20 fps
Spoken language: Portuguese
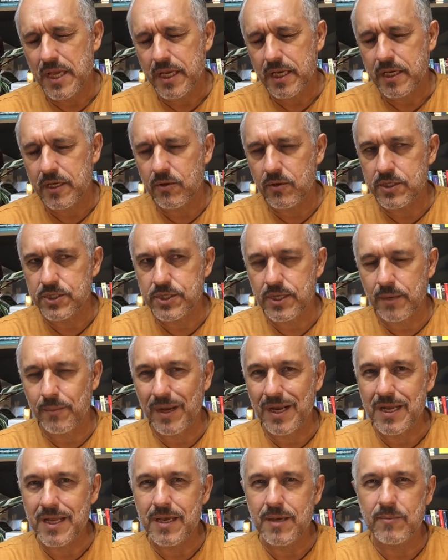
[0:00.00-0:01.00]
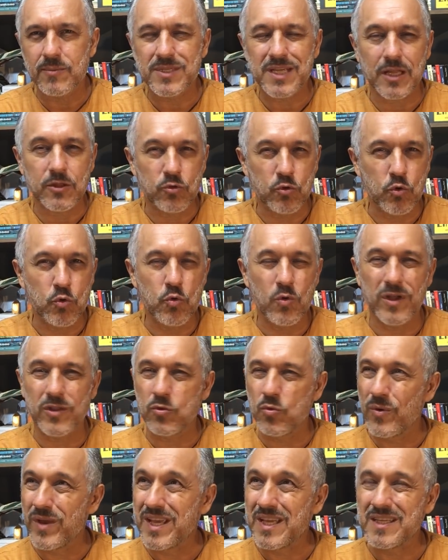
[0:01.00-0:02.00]
que nós trabalhamos, a dor, a
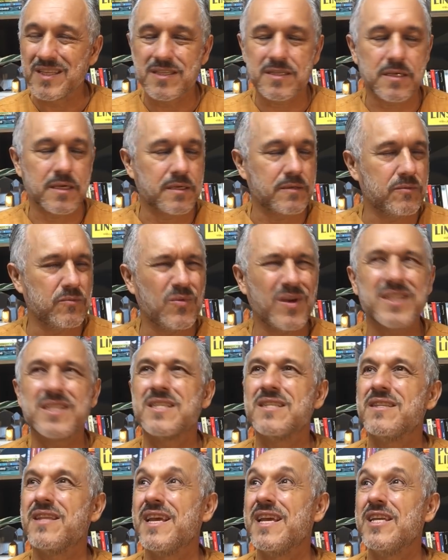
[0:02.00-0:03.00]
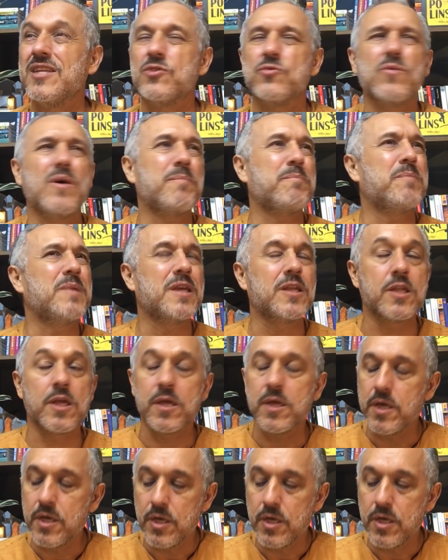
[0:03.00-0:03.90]
doença, um acidente, uma perda,